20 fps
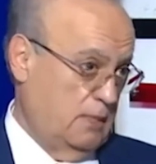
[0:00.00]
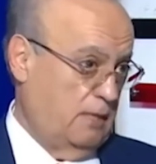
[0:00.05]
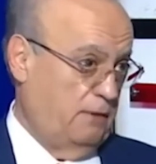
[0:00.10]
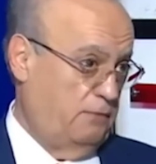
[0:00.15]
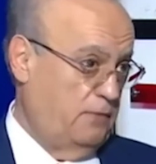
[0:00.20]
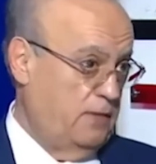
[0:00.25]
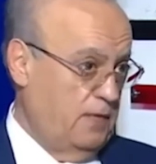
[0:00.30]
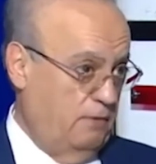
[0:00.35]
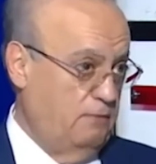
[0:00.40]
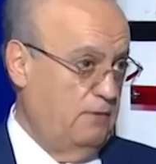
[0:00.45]

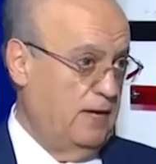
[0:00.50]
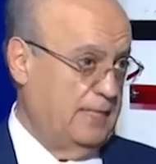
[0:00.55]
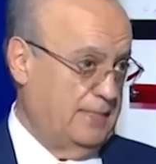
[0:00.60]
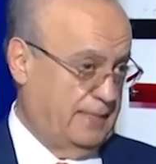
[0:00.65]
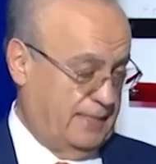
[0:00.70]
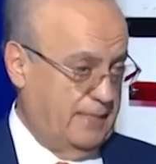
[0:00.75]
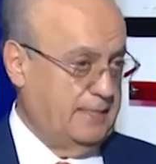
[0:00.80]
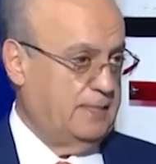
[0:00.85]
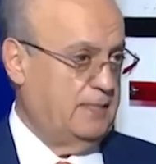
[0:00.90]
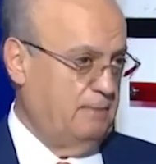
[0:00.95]
عرفتي كيف
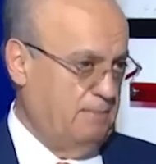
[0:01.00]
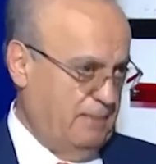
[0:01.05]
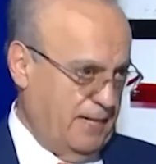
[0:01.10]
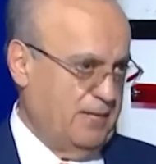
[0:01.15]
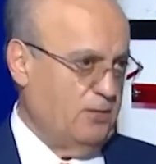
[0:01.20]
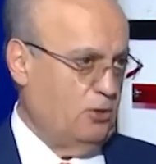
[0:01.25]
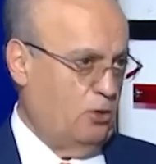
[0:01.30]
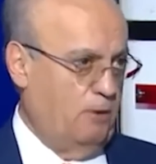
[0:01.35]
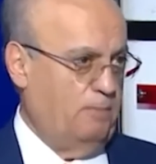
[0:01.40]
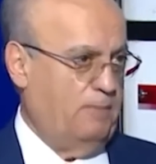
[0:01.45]
الاساسي
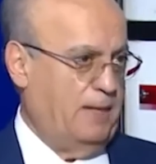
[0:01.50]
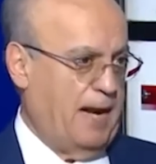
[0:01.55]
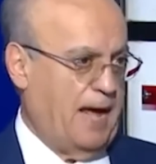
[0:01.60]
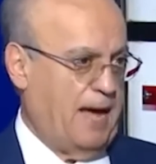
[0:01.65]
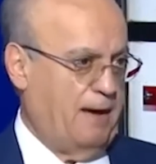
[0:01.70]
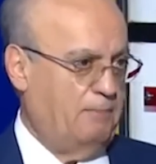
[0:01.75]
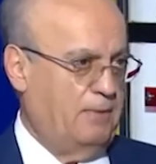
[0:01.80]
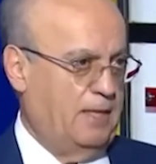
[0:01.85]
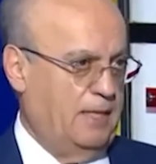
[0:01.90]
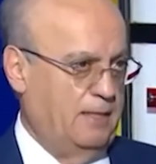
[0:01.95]
ماكرون
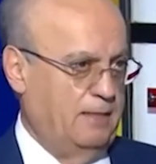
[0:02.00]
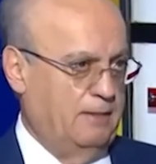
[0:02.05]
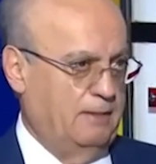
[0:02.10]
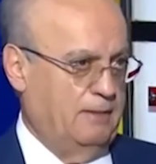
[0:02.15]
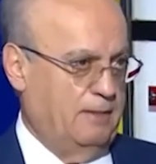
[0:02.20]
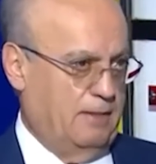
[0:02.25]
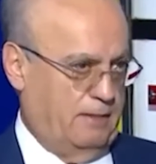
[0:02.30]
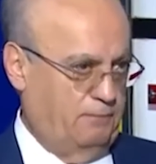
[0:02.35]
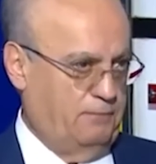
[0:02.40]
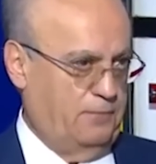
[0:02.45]
بالحمله
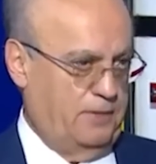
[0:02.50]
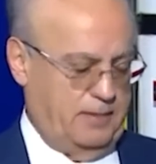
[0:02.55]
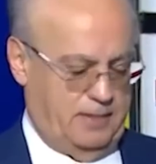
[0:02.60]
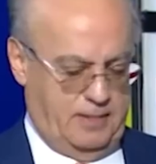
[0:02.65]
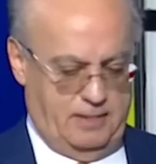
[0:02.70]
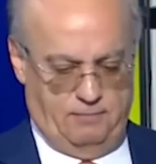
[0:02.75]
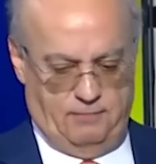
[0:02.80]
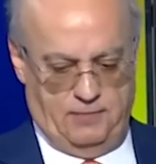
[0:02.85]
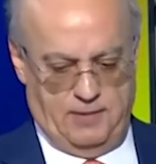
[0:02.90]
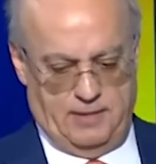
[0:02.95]
مم. عرفتي
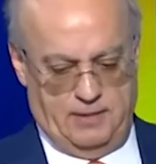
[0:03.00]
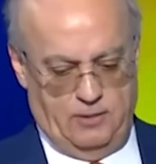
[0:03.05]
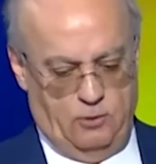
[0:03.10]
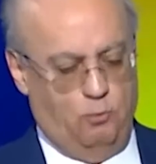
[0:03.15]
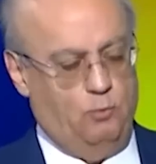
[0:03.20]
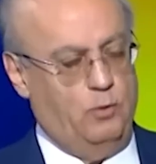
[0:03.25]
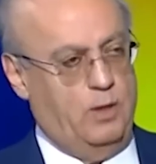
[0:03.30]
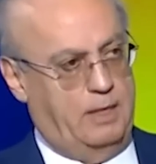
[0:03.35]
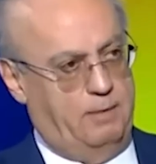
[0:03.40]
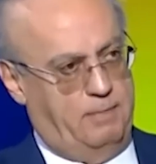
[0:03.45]
كيف يعني
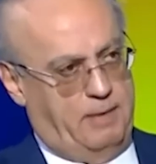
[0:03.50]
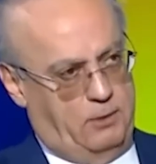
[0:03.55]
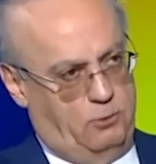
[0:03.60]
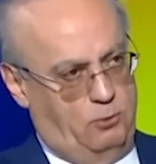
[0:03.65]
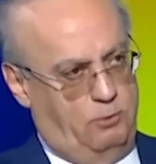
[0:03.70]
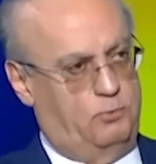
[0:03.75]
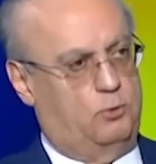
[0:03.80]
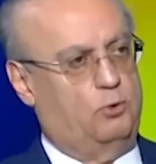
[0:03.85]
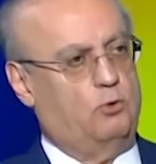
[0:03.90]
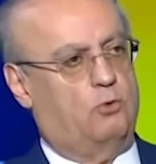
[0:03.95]
هو اللي
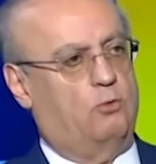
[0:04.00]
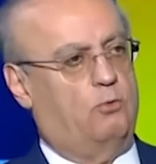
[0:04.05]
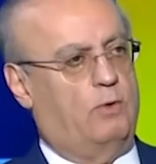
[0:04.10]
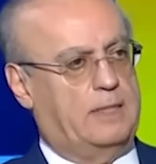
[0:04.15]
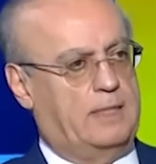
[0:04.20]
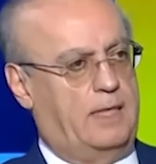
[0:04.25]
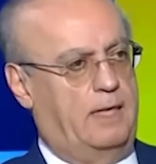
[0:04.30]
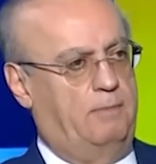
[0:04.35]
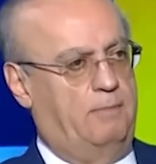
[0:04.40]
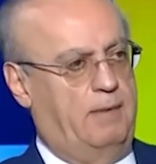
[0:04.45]
بده يمسك
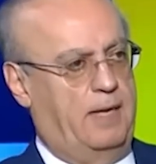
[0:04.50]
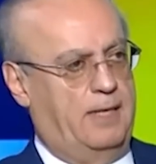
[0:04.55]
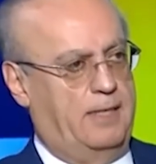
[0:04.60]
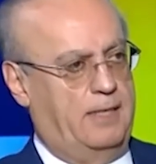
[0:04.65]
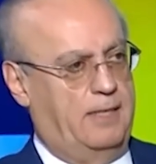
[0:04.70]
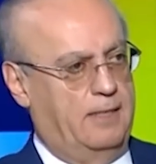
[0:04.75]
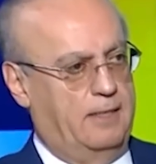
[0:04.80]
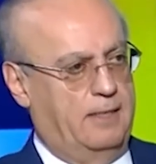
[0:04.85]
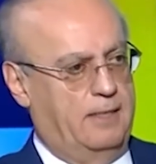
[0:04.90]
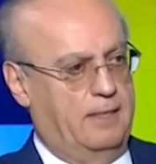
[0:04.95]
الوضع
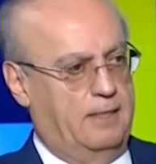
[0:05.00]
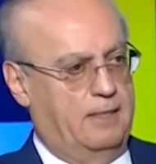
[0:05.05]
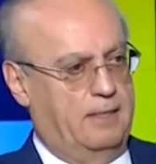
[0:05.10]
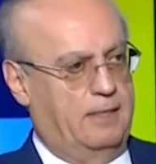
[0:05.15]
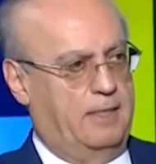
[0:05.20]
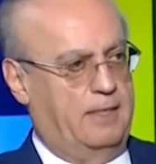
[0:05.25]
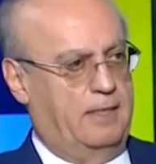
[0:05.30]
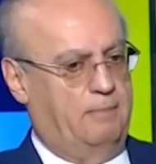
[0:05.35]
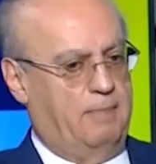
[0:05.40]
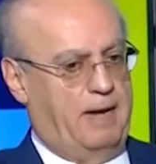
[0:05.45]
المالي
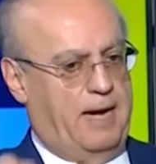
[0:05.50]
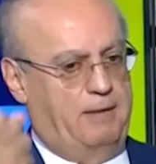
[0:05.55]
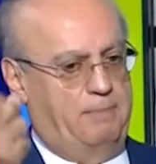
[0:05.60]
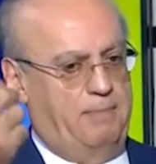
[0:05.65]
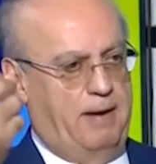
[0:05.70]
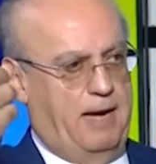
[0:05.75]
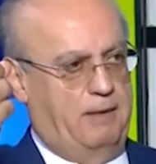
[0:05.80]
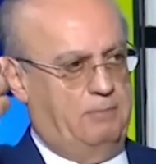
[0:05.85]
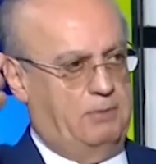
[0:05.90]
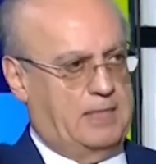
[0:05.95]
يعني بعد
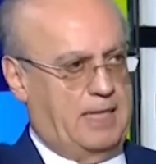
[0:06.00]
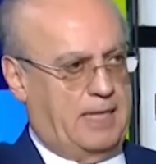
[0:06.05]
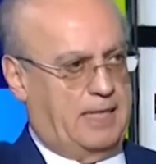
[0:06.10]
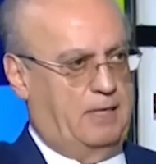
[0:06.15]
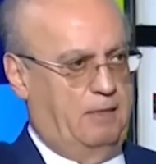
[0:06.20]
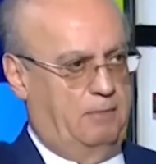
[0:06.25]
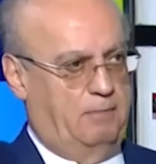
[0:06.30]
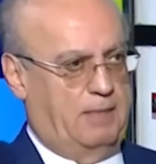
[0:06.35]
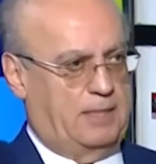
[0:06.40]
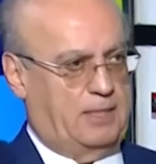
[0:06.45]
ما
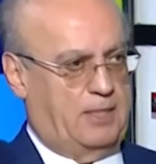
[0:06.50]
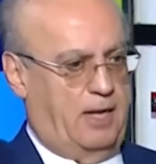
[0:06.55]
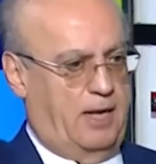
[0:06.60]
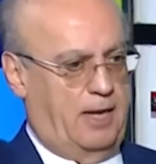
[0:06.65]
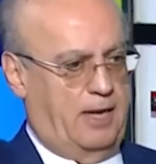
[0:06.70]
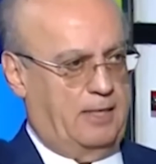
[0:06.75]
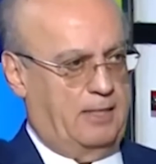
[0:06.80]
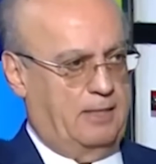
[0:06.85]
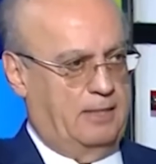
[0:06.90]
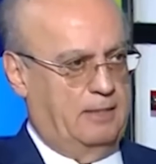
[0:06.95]
امسك
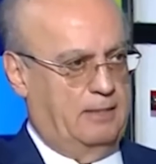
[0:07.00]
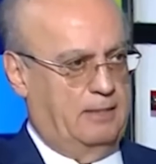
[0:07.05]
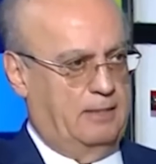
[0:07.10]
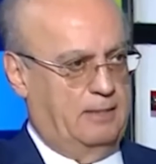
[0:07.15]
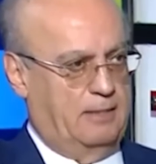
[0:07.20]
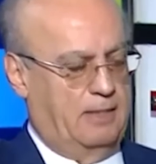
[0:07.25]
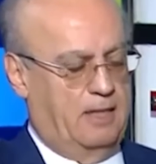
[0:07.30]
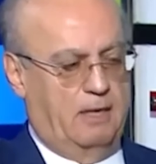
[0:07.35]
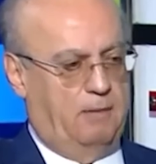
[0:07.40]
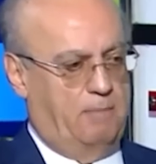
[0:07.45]
المطار
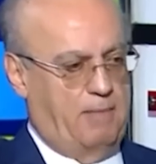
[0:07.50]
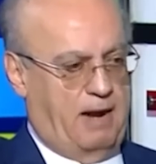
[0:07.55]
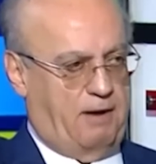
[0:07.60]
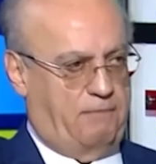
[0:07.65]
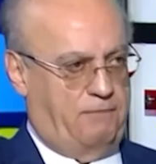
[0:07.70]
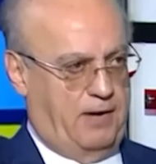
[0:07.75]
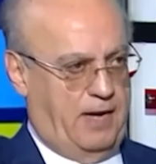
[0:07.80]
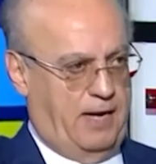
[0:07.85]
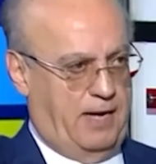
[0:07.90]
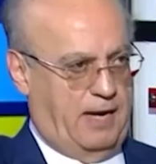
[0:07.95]

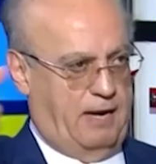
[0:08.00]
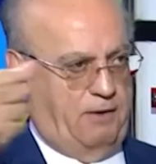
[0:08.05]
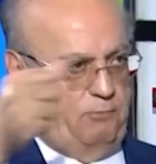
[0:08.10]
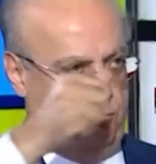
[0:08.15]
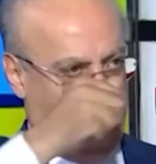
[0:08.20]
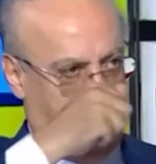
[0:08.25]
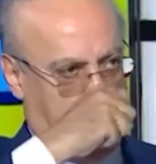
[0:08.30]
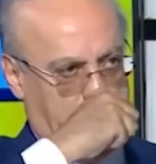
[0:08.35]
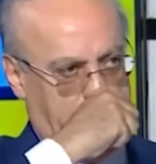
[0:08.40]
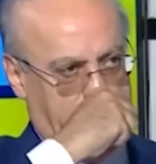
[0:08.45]
المرفأ
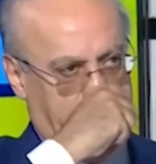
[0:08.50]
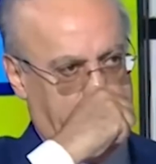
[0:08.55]
عفوا